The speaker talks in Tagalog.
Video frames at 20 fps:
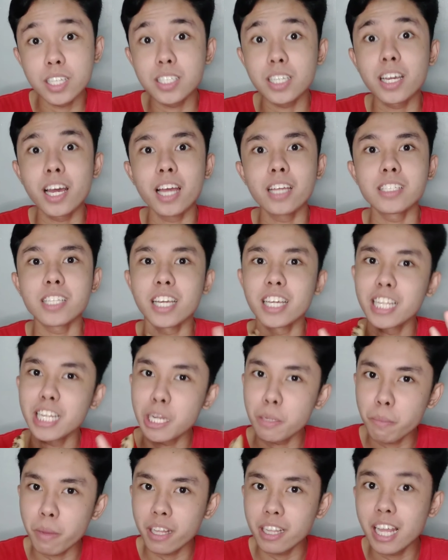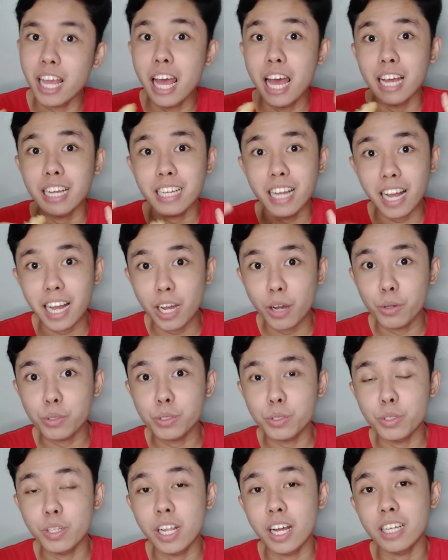Kasi guys, ayan naman,
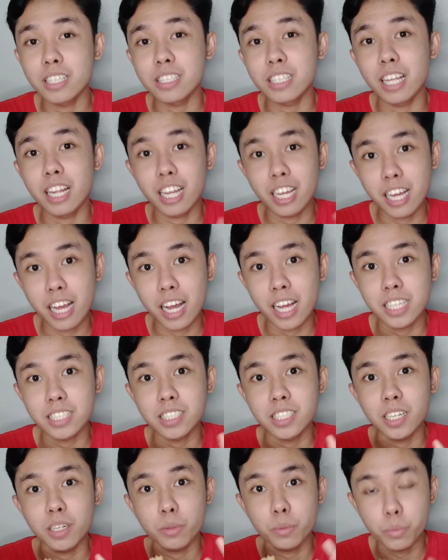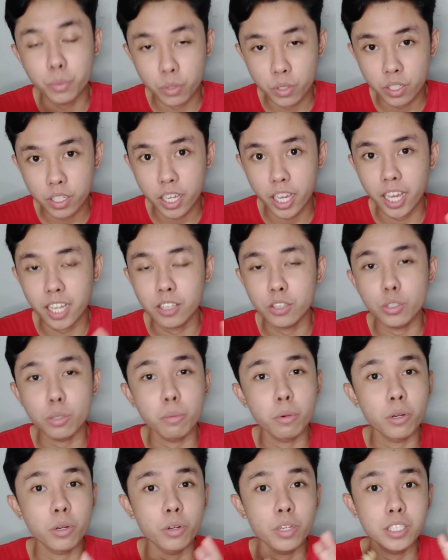kaka-out ko lang talaga sa work and
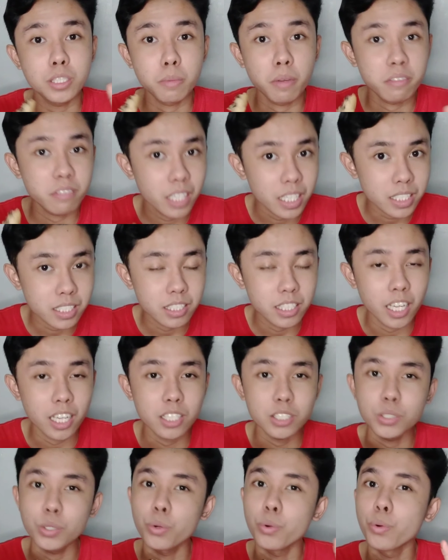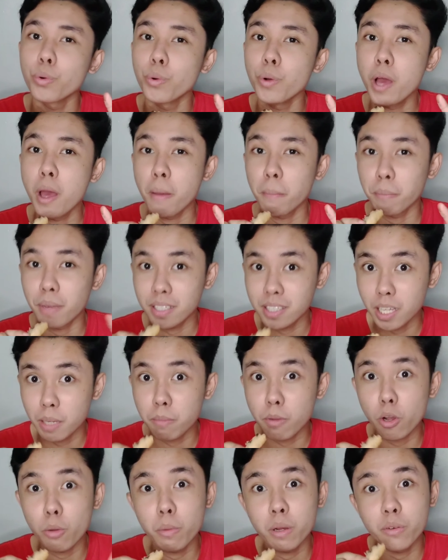tomorrow is my rest day. So, may
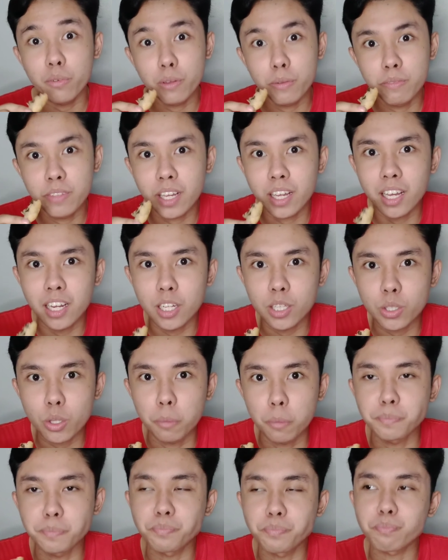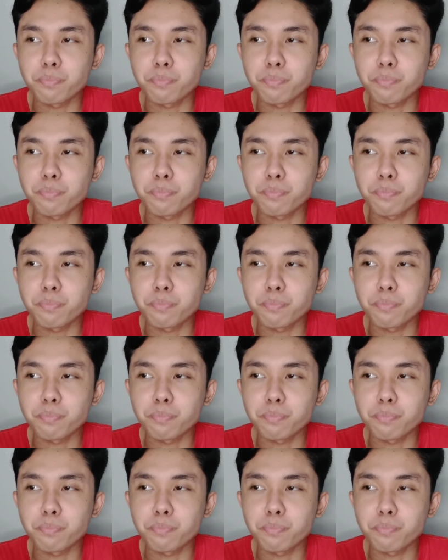time ako mag-film ng ganito.